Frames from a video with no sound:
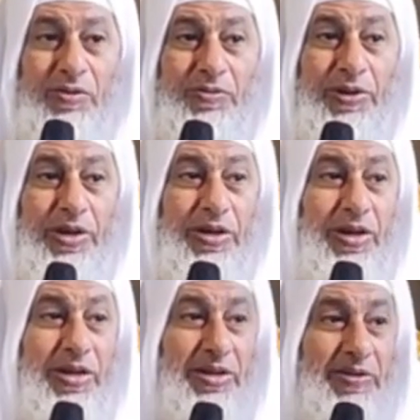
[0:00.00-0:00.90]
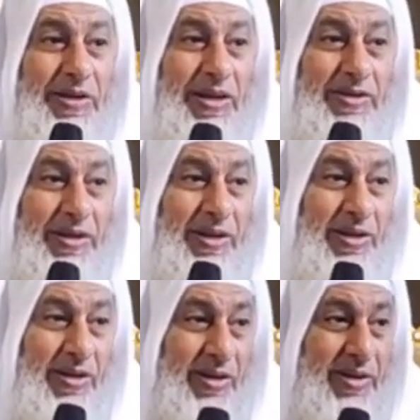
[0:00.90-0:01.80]
فنقرني ثلاث
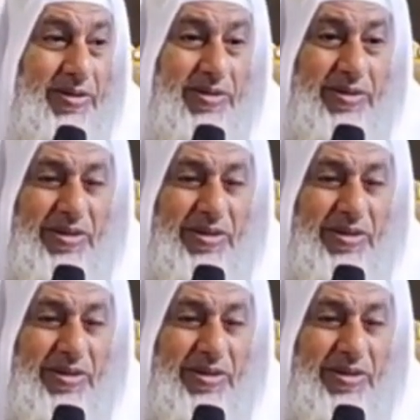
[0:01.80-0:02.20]
نقرات